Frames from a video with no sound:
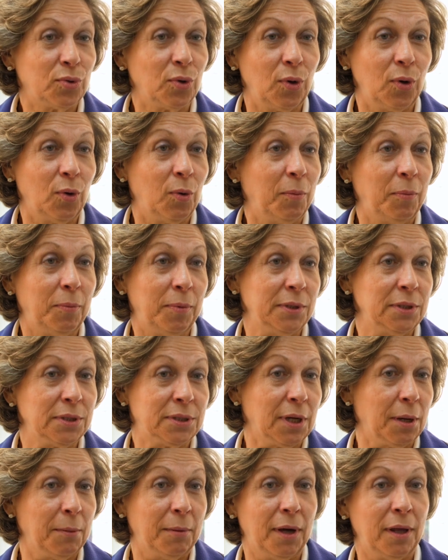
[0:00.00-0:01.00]
solo
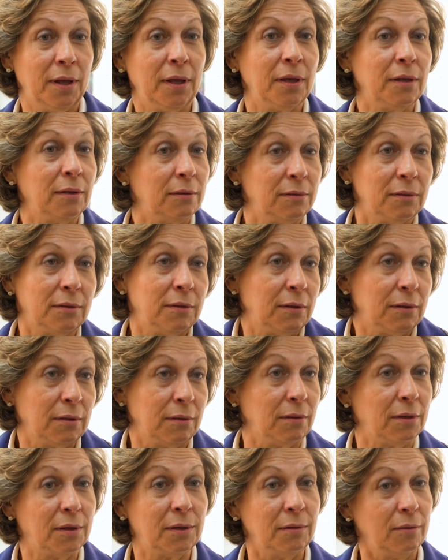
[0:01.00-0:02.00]
pensaba en,
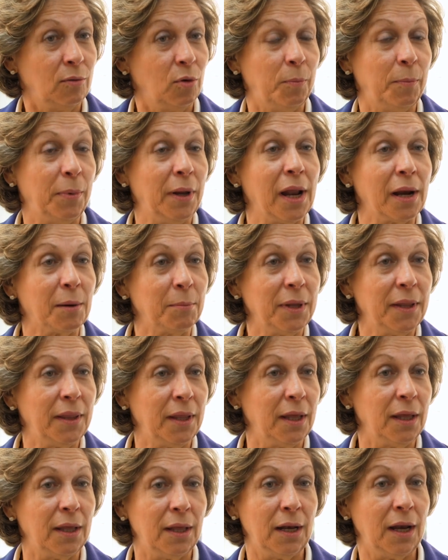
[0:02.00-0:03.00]
en operarme
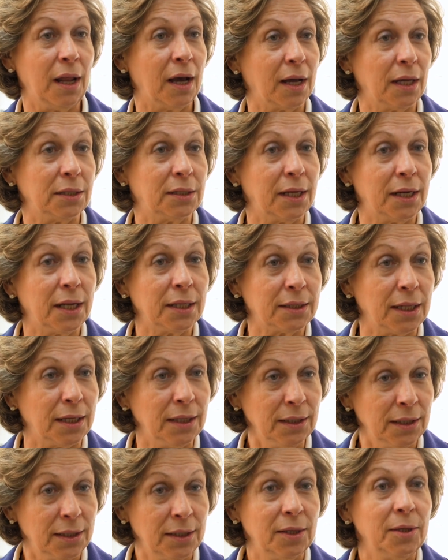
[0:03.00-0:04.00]
de la
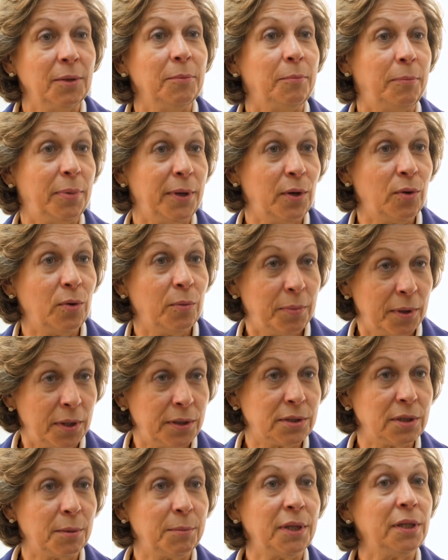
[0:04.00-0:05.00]
catarata, pero
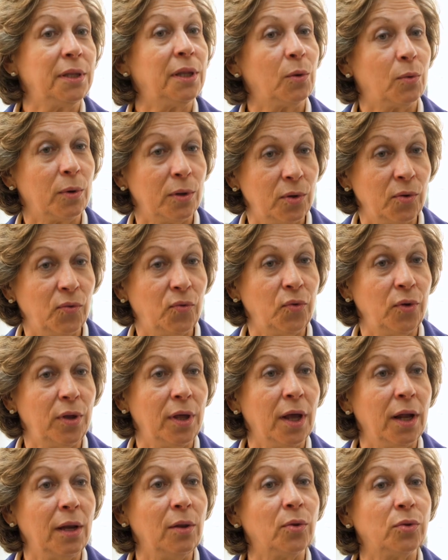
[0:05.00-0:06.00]
precisamente cuando
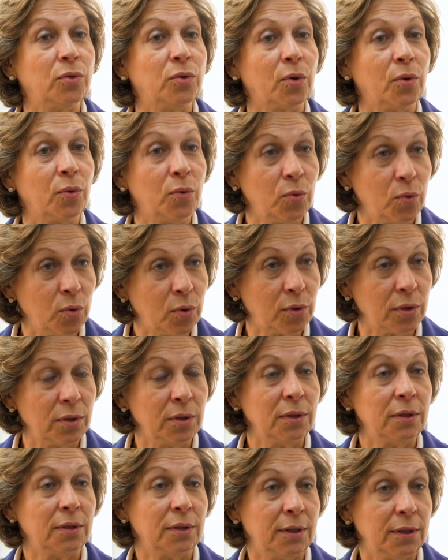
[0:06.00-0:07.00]
fui al doctor Duke
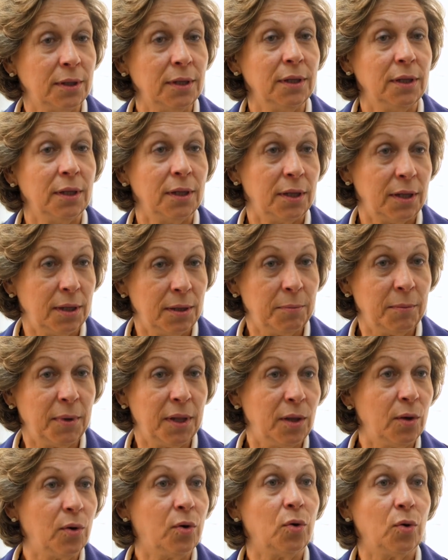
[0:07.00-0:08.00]
¿eh? y
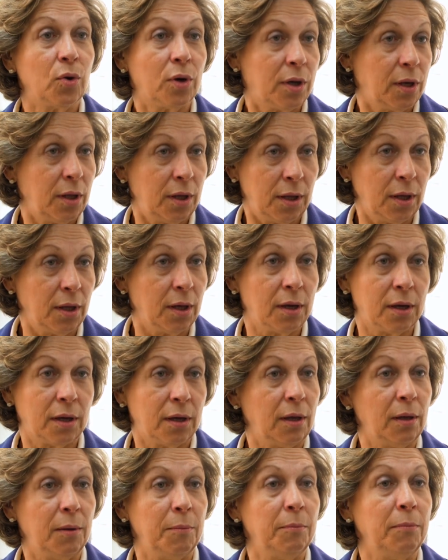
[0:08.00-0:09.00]
me dijo
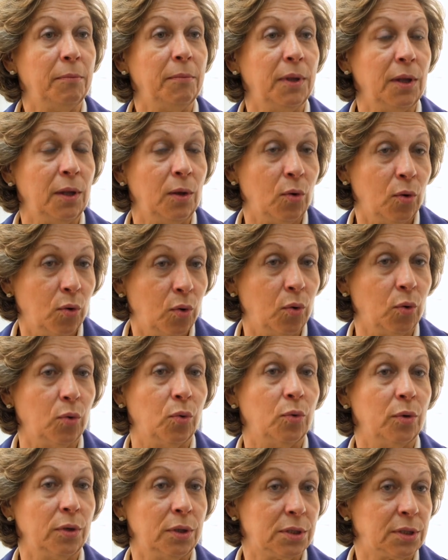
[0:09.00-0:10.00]
que, mi
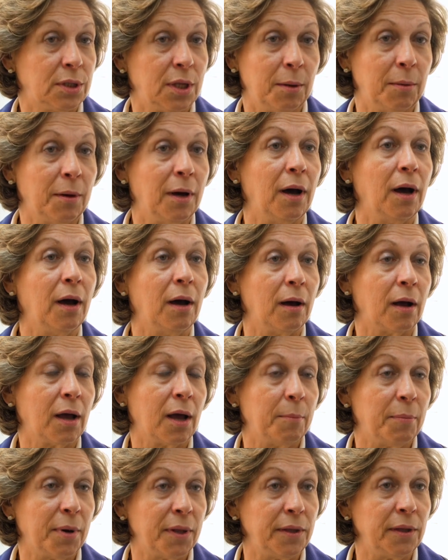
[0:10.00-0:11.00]
ojo estaba
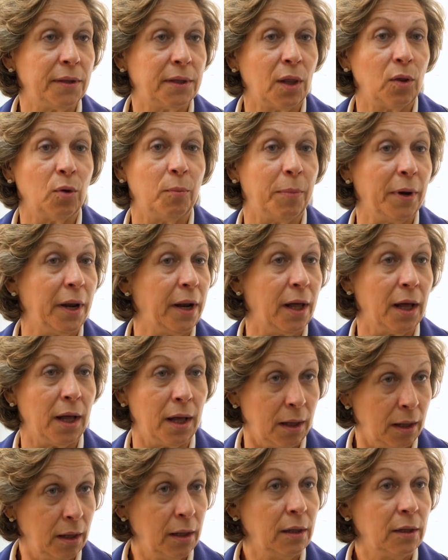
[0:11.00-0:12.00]
capacitado
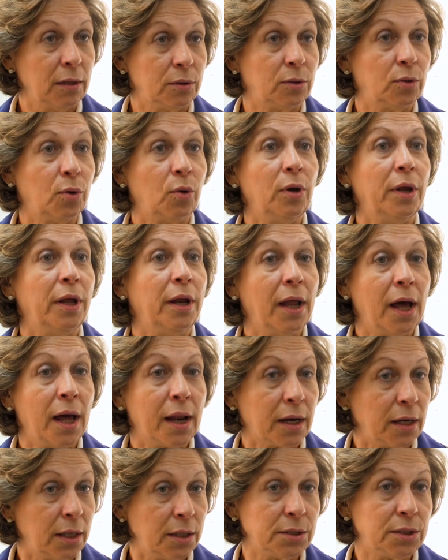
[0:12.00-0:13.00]
para
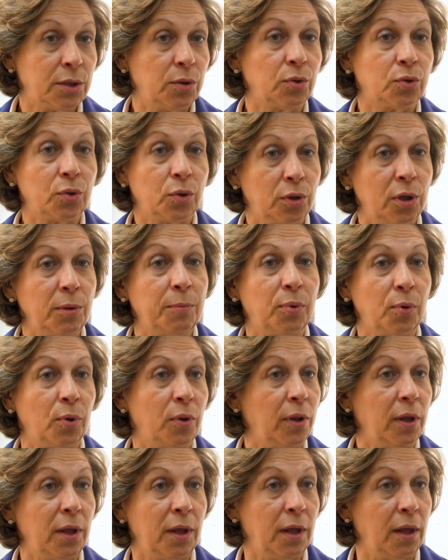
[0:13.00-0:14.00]
tolerar este otro tipo
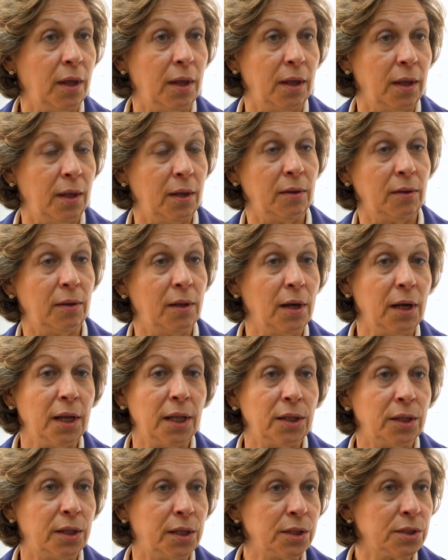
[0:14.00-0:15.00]
de,
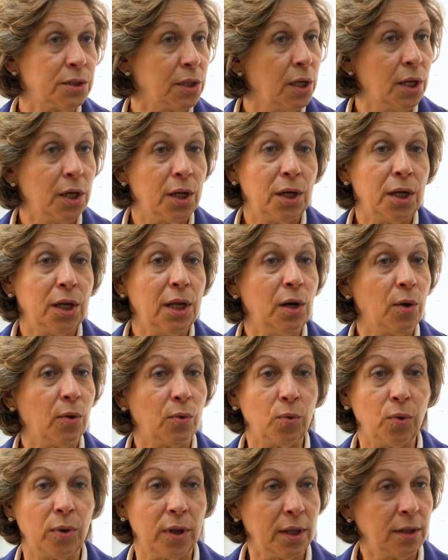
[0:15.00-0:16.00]
lentes, ni lo
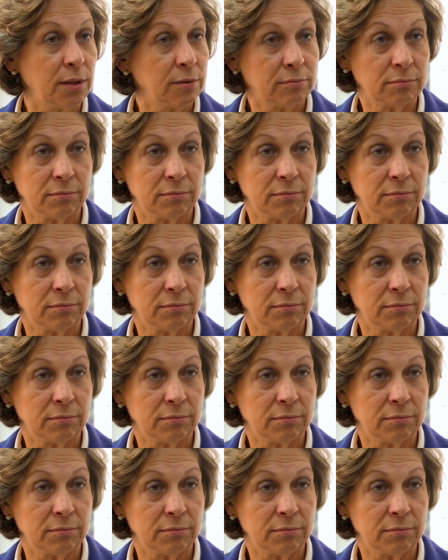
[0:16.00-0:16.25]
dudé.